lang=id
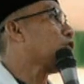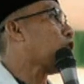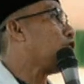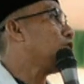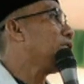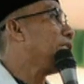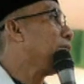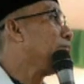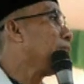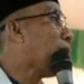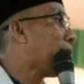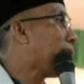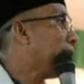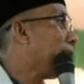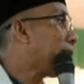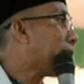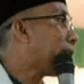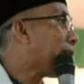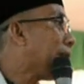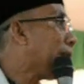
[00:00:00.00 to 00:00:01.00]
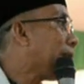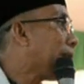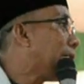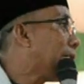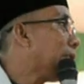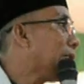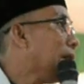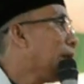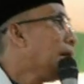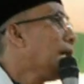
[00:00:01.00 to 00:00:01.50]
baru kau nyimbat dikit
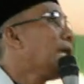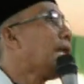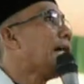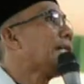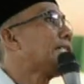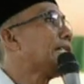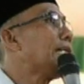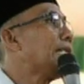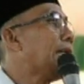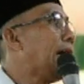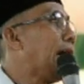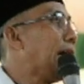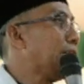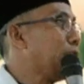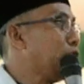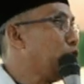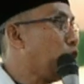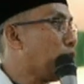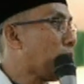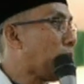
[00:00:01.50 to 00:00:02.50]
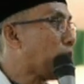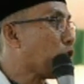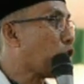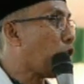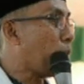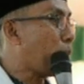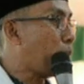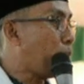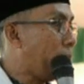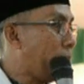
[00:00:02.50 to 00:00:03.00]
lah tenang
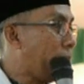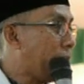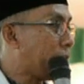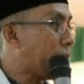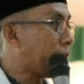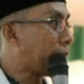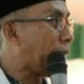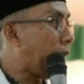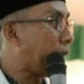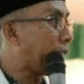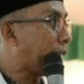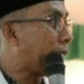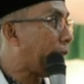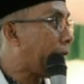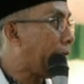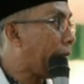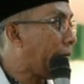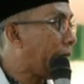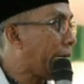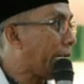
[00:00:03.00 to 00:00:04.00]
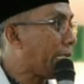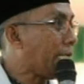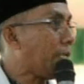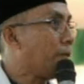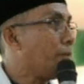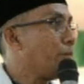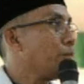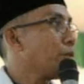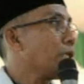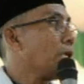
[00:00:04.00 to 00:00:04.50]
jokkan kopi secangkir
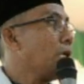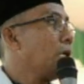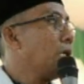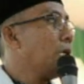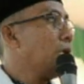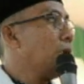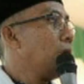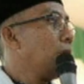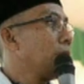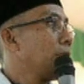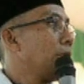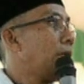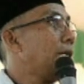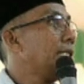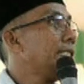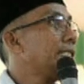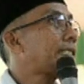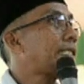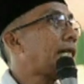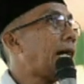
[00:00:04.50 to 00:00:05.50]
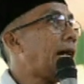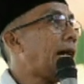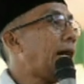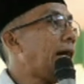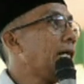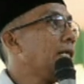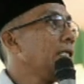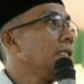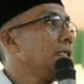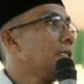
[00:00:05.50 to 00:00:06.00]

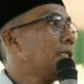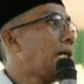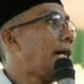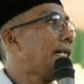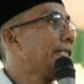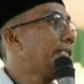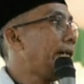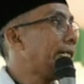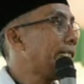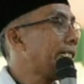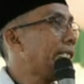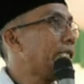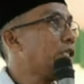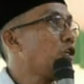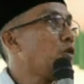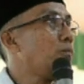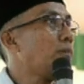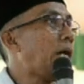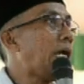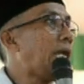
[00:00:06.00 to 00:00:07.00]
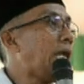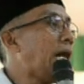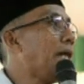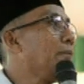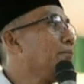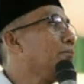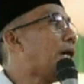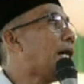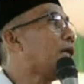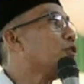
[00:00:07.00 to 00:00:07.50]
nelentang ajak tidur
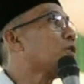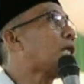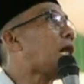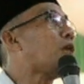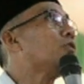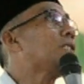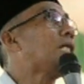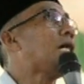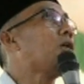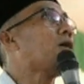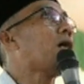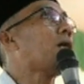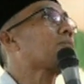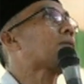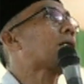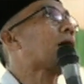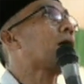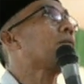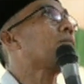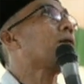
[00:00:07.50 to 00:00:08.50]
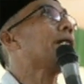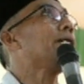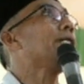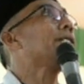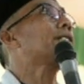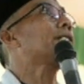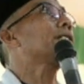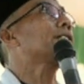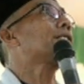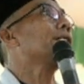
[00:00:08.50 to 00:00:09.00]
malam baru kau nyawab kak
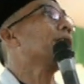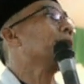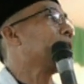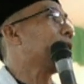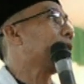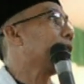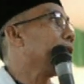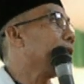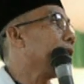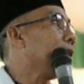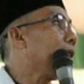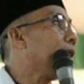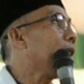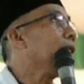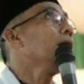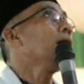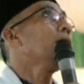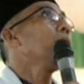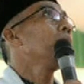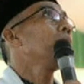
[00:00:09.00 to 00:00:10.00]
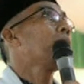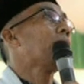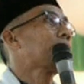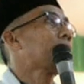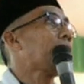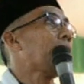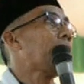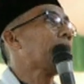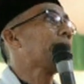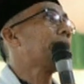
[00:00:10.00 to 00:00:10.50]
baik ke cerita nih
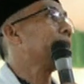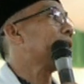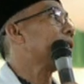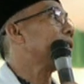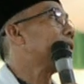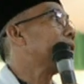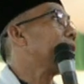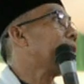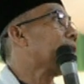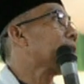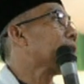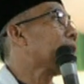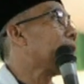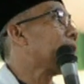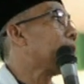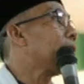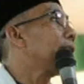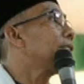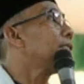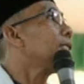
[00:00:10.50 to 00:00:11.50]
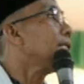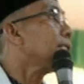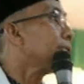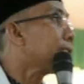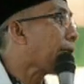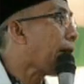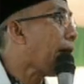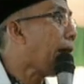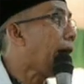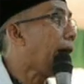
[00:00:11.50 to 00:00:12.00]
masalah kita siang tadi
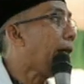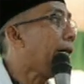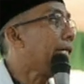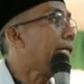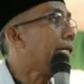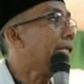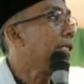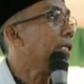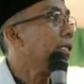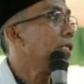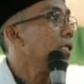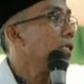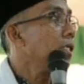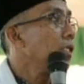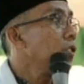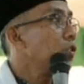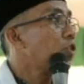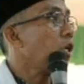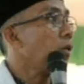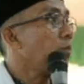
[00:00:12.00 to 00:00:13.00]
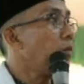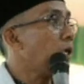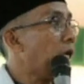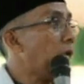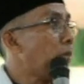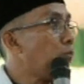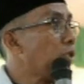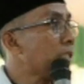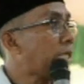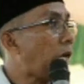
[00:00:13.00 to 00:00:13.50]
selesai
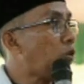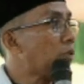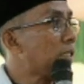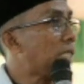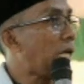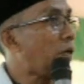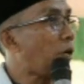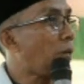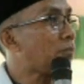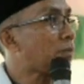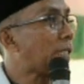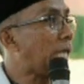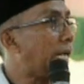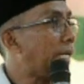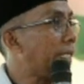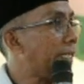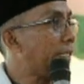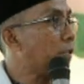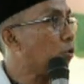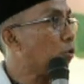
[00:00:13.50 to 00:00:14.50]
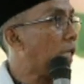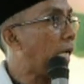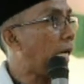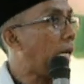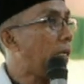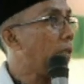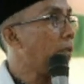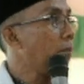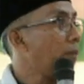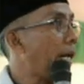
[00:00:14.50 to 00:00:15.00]
coba lamun kau jawab cari
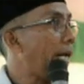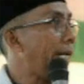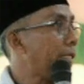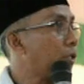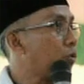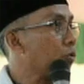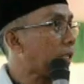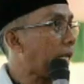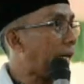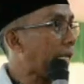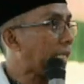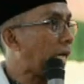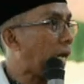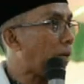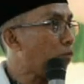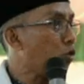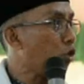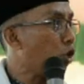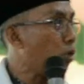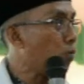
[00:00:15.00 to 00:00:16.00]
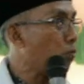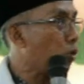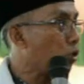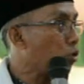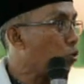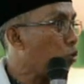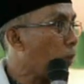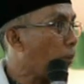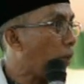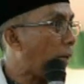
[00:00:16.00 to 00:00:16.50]
itulah baik itu kakakmu
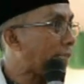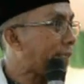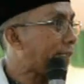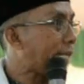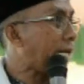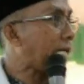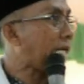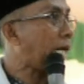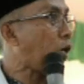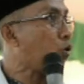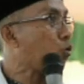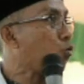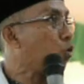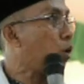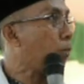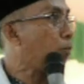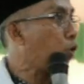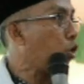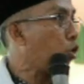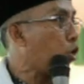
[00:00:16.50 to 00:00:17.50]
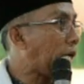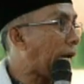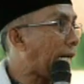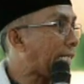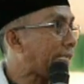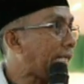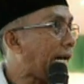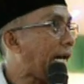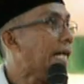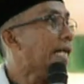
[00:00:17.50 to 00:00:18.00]
ngomong dua patah kau dua puluh
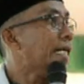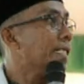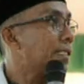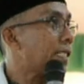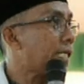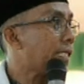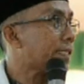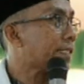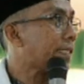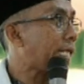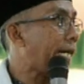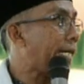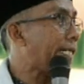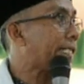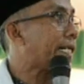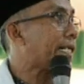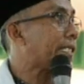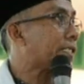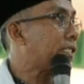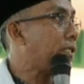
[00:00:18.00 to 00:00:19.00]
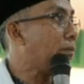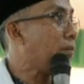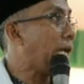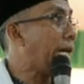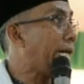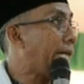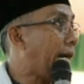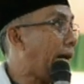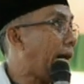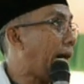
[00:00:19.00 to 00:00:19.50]
kata selesai kersi
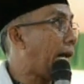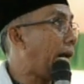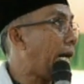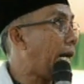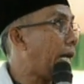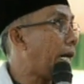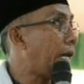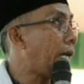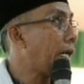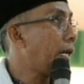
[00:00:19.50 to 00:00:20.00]
melayang